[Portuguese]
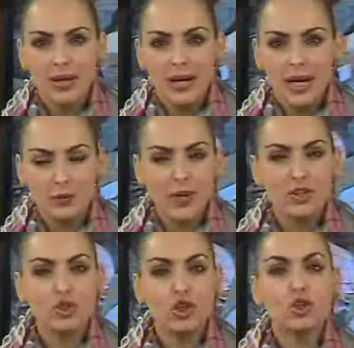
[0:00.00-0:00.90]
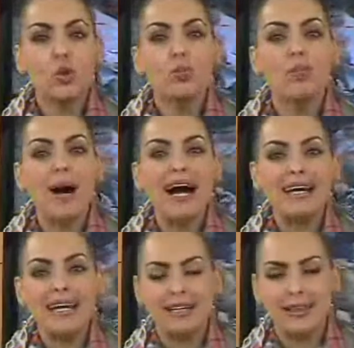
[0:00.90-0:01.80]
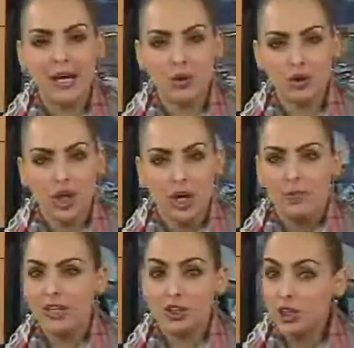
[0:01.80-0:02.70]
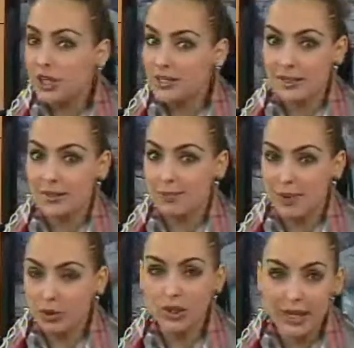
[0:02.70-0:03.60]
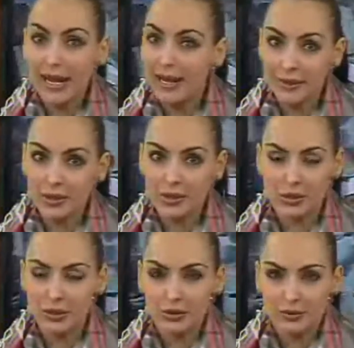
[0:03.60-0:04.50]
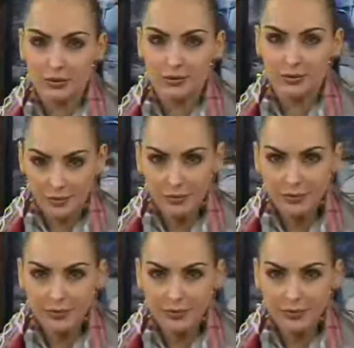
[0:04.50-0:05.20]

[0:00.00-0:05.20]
as pessoas culparem a Deus pelas crianças abandonadas. Hum?